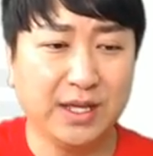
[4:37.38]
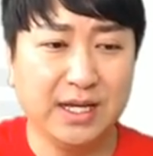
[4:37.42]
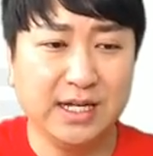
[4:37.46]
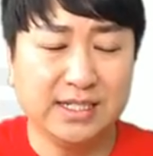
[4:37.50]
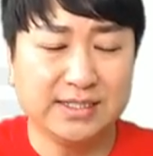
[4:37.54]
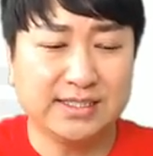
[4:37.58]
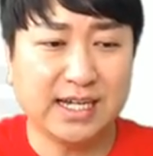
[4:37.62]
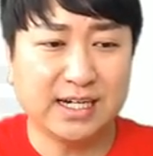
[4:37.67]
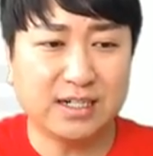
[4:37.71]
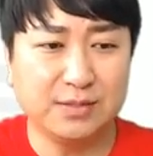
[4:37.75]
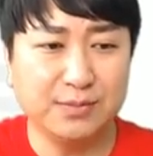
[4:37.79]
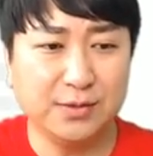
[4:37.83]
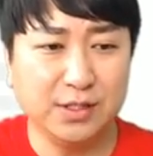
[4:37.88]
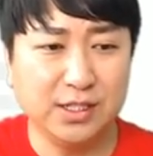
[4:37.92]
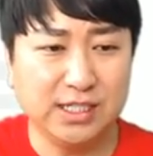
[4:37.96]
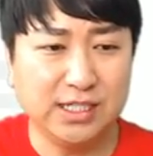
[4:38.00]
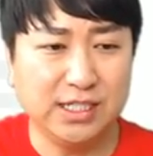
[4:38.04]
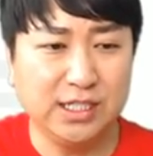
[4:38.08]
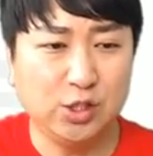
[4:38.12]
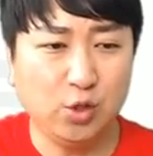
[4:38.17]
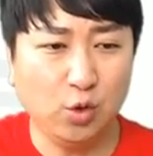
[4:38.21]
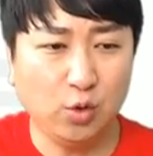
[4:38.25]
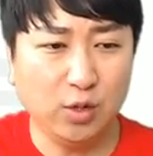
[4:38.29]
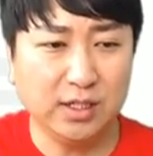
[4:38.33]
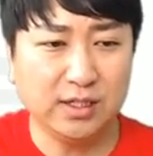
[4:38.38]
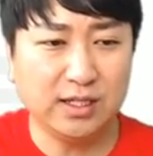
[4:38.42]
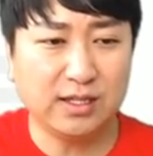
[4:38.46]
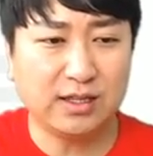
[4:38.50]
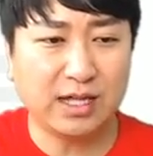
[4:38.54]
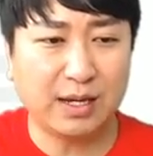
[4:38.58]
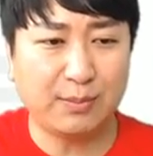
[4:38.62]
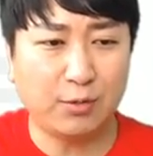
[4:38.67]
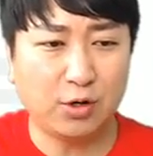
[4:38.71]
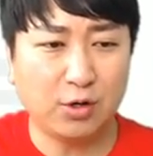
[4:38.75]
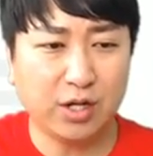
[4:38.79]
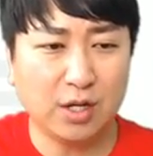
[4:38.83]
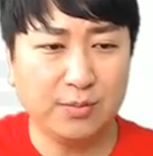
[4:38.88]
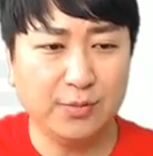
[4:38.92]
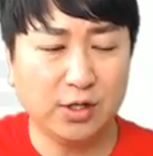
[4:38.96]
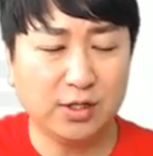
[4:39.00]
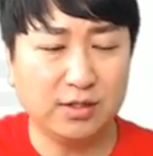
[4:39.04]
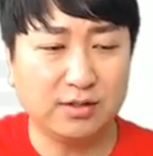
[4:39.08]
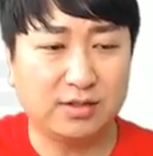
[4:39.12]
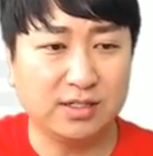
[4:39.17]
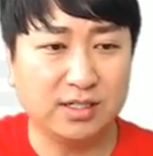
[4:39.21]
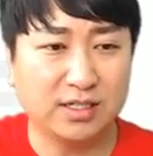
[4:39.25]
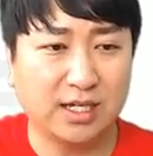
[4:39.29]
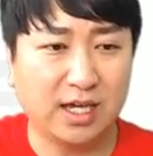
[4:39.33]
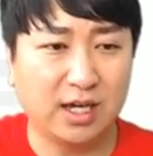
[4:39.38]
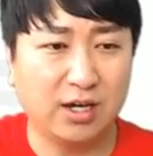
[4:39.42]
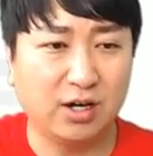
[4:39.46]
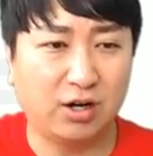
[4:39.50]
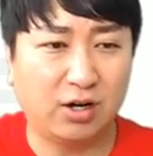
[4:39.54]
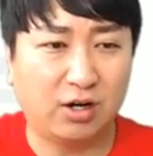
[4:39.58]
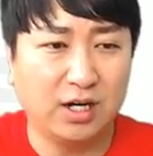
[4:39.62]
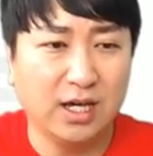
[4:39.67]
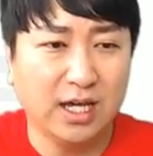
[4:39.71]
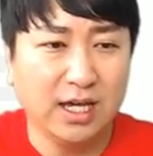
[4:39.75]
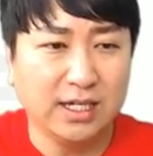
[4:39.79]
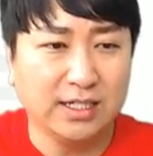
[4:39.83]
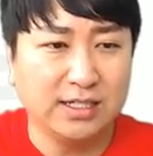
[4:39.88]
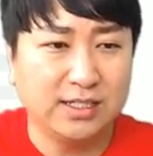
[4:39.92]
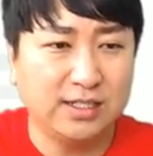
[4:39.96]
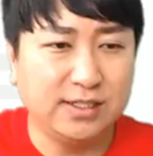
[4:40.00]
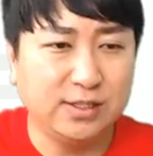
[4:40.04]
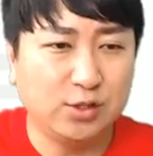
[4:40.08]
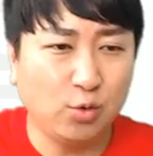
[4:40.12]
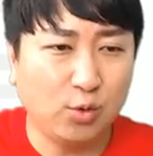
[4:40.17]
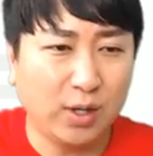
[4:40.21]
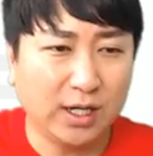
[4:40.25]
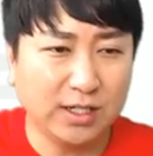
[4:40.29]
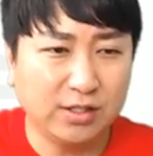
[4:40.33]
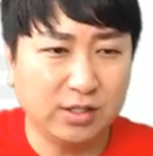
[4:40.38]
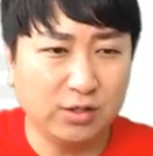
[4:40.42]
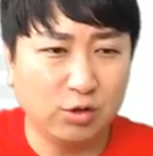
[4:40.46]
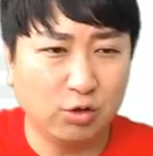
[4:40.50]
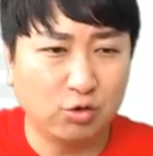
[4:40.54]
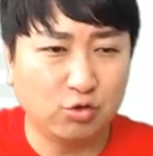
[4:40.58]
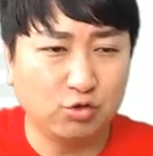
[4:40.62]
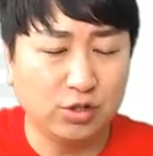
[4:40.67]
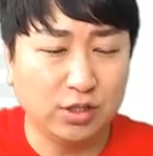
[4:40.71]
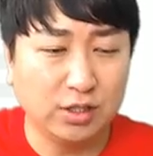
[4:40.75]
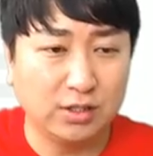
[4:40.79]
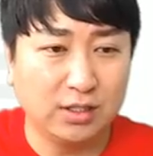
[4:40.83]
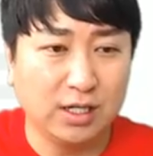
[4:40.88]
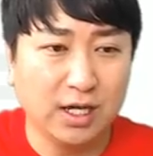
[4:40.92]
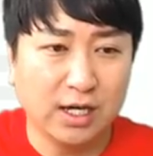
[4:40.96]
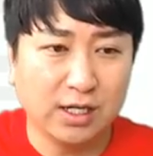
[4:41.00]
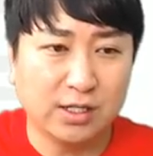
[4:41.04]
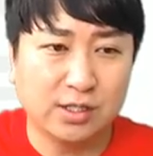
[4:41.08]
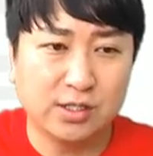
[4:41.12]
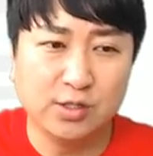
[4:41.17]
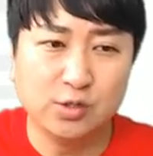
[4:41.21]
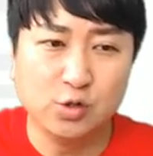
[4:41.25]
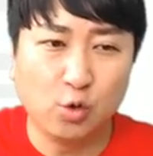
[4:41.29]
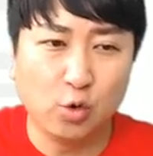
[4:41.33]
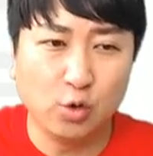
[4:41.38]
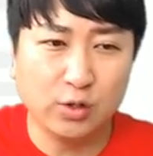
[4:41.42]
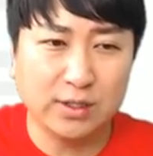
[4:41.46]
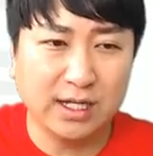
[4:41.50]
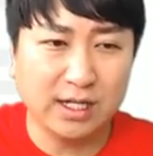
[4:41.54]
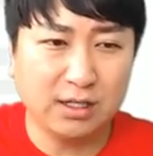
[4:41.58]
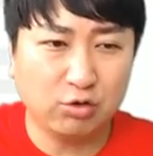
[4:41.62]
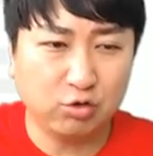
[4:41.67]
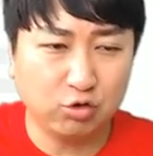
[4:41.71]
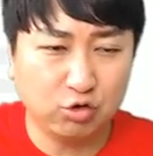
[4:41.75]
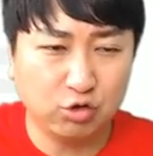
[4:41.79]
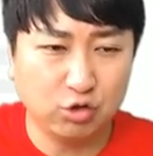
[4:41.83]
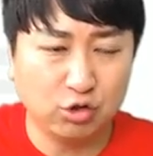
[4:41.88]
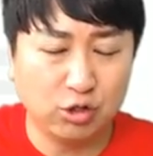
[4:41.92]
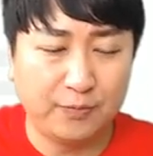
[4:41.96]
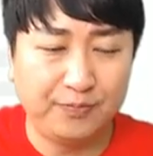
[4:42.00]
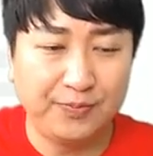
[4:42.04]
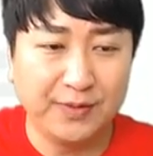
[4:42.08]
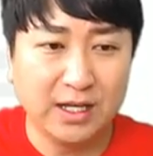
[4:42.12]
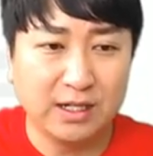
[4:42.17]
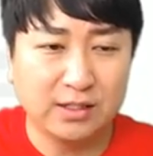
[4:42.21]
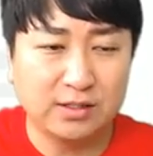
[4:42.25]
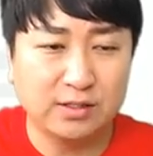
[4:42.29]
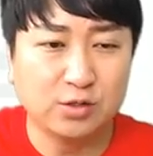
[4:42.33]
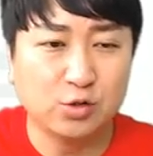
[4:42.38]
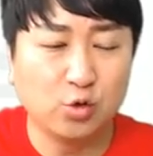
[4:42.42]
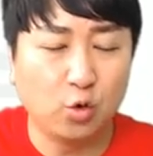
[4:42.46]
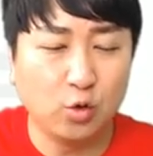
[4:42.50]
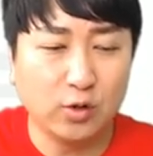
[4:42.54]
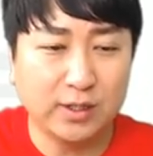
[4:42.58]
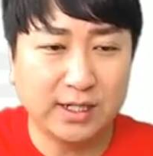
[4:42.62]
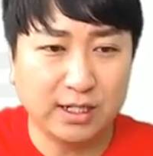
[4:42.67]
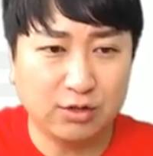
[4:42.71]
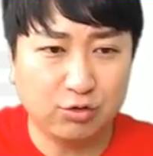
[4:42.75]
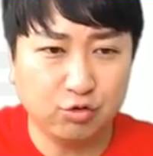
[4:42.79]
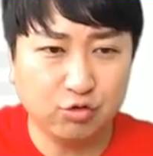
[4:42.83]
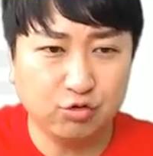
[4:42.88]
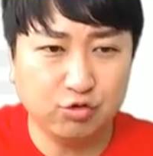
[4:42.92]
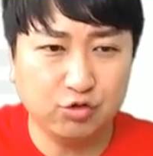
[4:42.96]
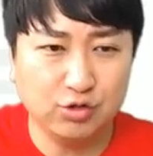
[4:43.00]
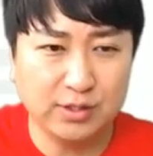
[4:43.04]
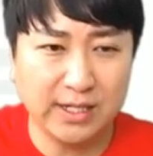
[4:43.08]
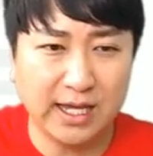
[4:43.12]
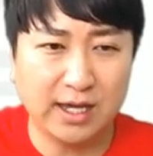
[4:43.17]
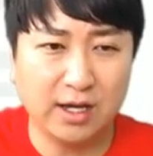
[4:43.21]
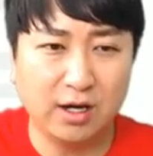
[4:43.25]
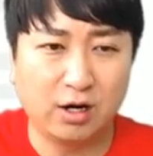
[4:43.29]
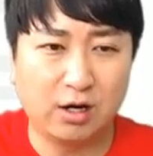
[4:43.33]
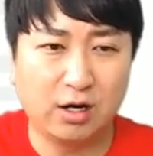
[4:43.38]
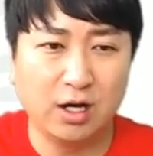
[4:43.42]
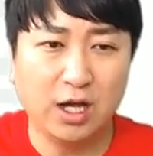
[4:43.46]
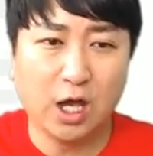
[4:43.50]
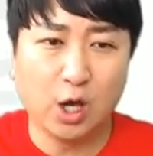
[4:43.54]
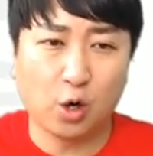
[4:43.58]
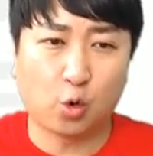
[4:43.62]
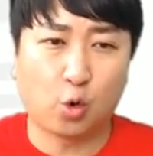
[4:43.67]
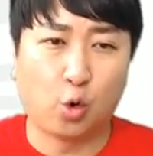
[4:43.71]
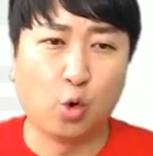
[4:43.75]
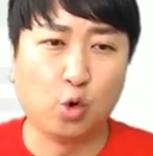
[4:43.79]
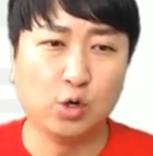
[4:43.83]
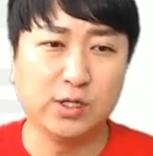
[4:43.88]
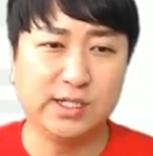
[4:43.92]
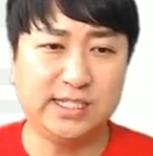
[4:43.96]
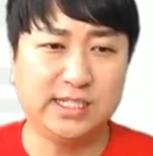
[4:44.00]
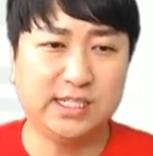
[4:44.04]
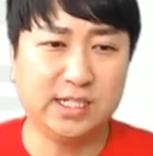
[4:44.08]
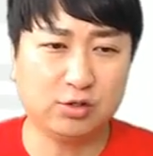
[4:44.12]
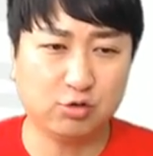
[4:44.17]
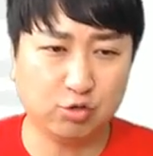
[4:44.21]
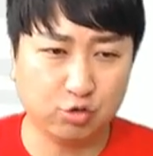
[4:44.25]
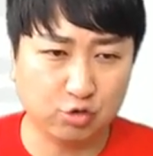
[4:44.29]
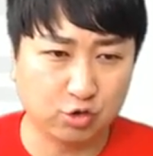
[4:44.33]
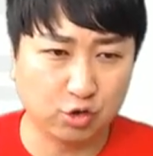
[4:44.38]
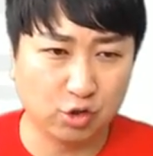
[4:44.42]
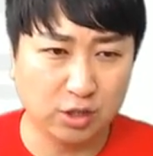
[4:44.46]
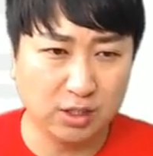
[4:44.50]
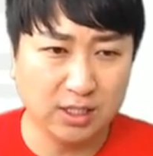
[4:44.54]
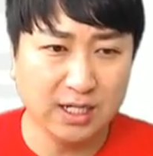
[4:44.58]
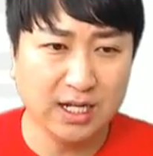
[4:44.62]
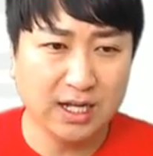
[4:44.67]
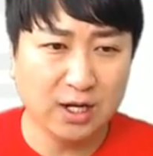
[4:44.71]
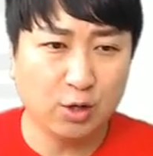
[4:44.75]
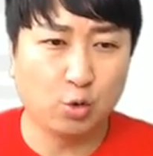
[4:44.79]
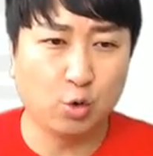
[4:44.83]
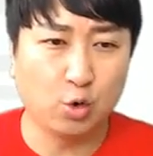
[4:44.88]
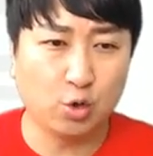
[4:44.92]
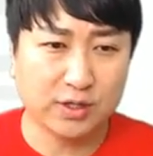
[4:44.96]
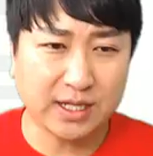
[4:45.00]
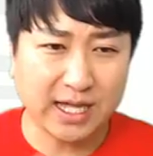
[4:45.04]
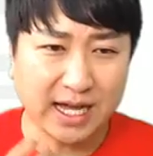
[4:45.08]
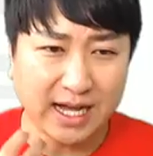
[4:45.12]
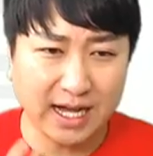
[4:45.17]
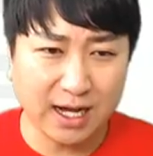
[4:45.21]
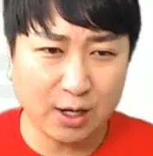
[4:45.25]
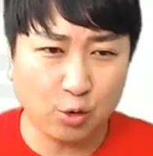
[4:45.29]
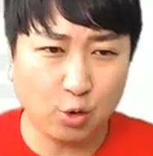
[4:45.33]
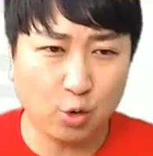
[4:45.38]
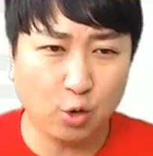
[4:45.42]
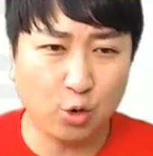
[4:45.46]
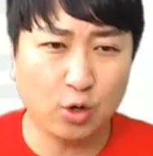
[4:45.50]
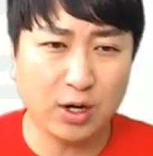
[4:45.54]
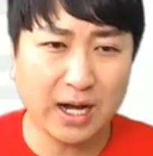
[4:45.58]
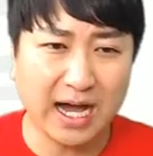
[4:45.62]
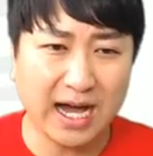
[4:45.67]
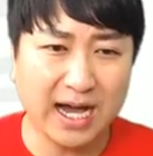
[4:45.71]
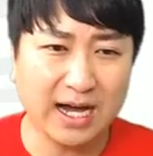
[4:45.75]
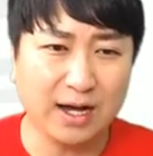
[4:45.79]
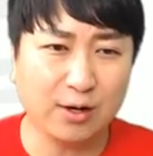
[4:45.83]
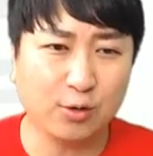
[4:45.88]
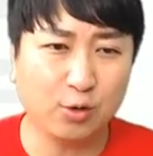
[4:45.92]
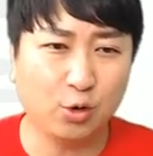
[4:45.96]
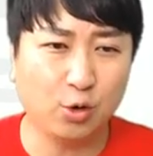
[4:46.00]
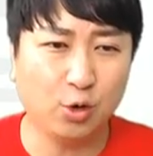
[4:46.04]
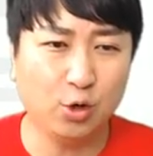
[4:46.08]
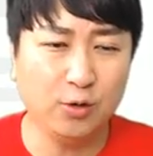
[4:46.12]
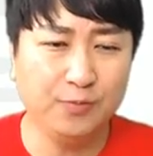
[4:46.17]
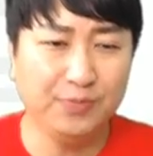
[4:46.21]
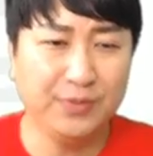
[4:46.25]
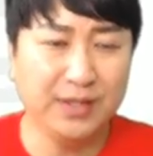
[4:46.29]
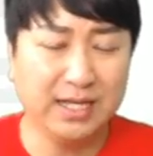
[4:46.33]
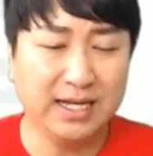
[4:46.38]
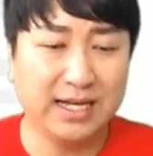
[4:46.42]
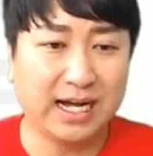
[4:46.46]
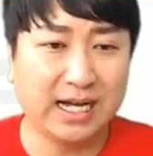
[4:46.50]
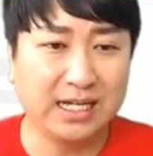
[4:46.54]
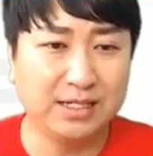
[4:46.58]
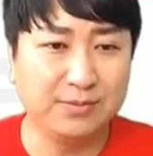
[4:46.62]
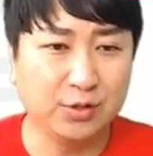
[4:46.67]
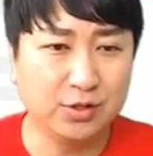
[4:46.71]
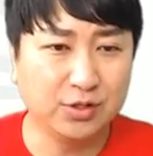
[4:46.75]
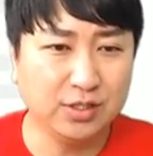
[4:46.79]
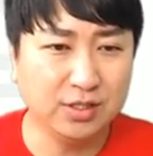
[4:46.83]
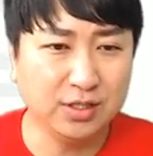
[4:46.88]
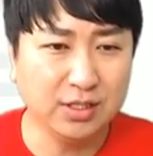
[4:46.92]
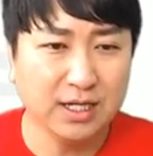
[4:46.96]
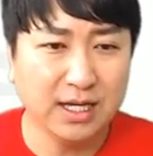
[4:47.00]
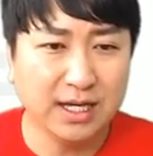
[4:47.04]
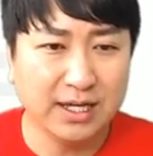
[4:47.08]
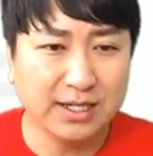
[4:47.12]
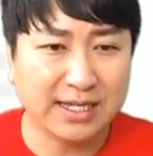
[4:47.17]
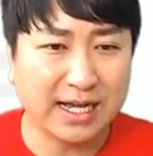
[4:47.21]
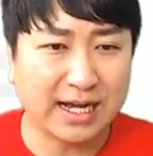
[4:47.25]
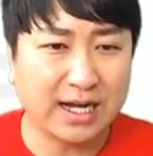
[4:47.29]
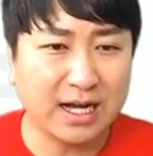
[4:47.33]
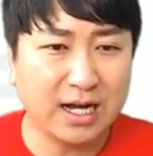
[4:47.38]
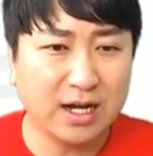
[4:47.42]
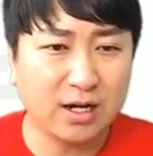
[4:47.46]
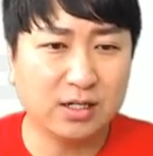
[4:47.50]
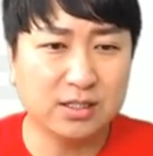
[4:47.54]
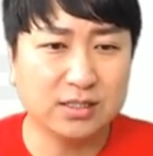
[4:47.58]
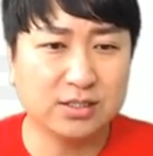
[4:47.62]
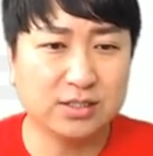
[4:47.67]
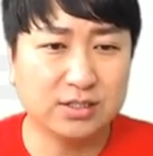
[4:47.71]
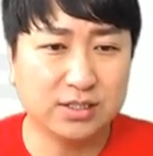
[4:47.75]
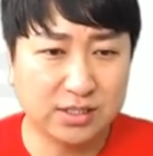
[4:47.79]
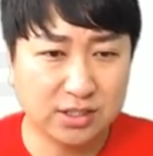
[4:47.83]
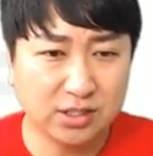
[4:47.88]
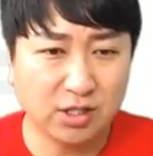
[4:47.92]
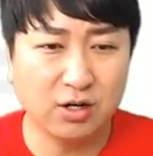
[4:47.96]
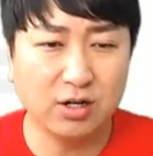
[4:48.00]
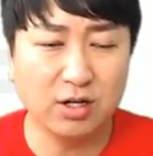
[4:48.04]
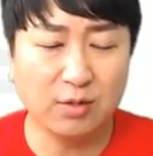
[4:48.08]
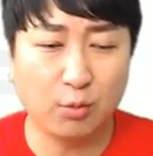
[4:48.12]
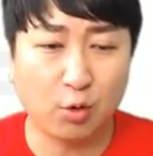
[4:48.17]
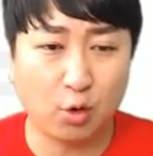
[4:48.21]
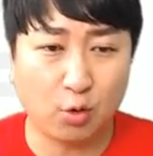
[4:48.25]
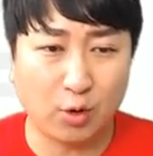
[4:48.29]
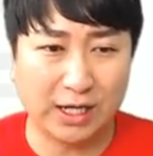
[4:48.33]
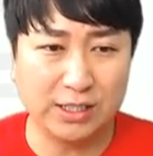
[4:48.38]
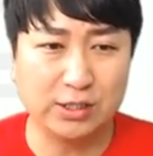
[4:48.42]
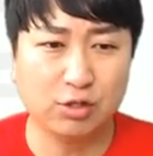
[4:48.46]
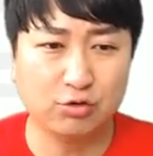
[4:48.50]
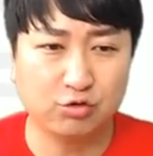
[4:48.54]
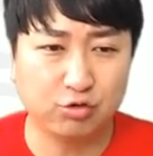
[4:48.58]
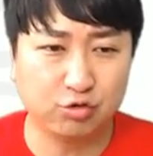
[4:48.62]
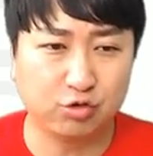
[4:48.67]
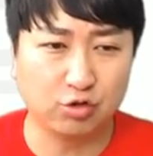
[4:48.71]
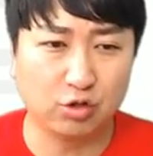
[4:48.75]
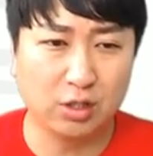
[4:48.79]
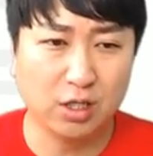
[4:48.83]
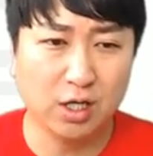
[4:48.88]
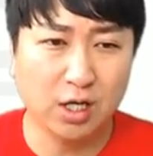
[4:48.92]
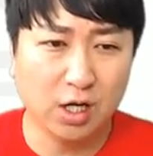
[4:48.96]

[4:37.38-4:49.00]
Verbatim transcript: 자 그러면 2종에 대해서 한번 설명해 드릴게요 2종 같은 경우는 근골계 수술 근골계 수술이에요 골 이식 수술 그 상악고 하악고 아니면은 약간 절, 뭐 관여 수술,